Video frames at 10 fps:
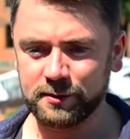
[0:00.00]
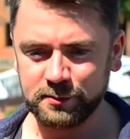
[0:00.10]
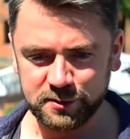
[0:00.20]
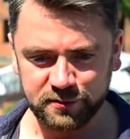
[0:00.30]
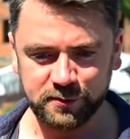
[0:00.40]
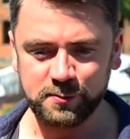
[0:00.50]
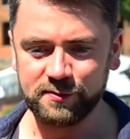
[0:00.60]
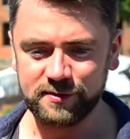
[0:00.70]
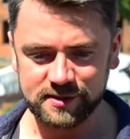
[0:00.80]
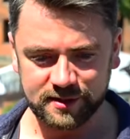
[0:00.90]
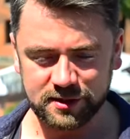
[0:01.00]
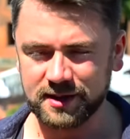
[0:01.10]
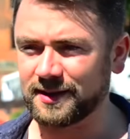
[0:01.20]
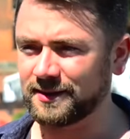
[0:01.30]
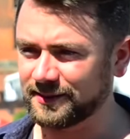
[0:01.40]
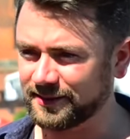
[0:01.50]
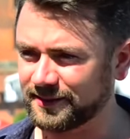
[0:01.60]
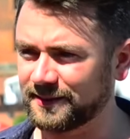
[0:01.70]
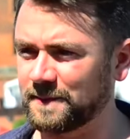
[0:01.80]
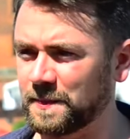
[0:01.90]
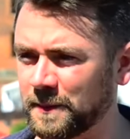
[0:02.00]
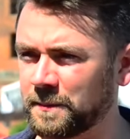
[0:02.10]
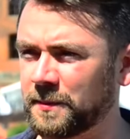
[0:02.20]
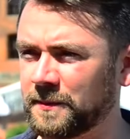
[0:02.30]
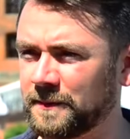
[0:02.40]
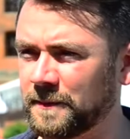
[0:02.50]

już w głowie zaczyna yy, po,